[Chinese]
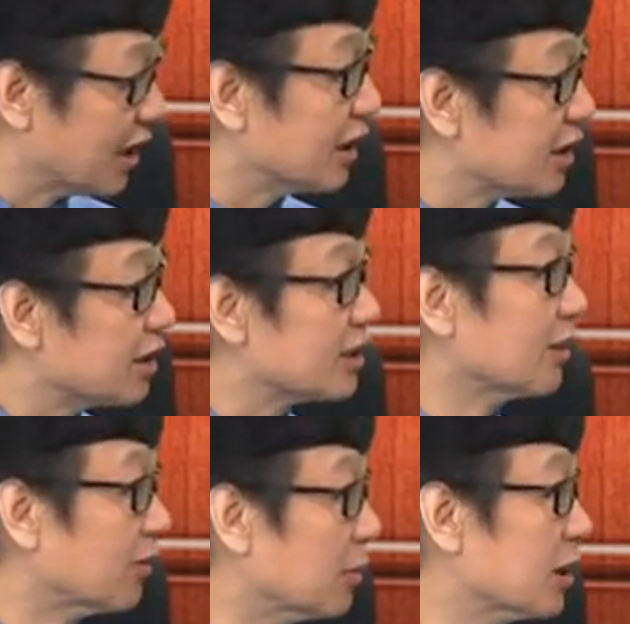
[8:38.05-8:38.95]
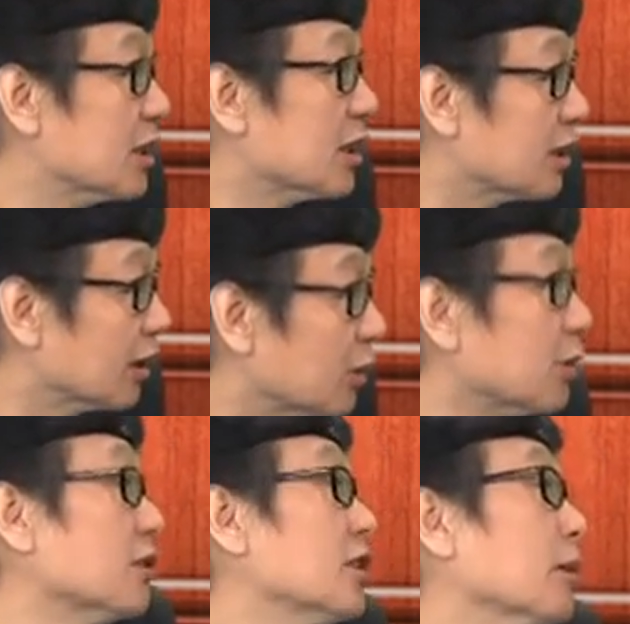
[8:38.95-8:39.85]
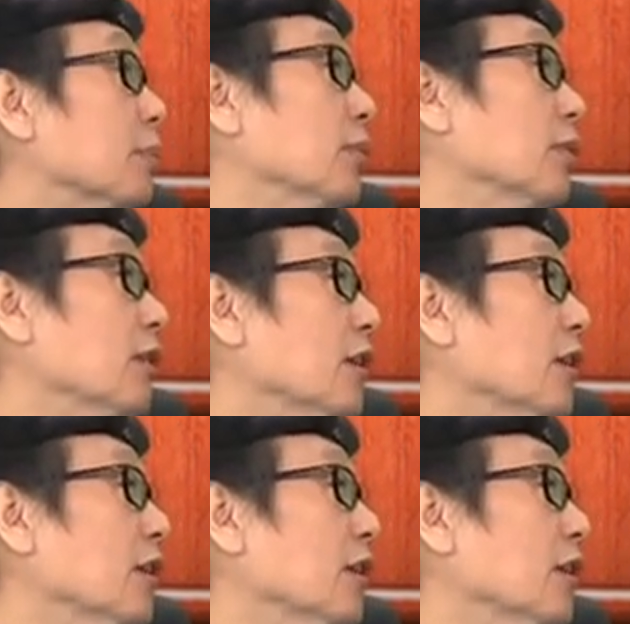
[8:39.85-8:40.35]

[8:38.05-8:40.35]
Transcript: 年的精神文明建设都有进步，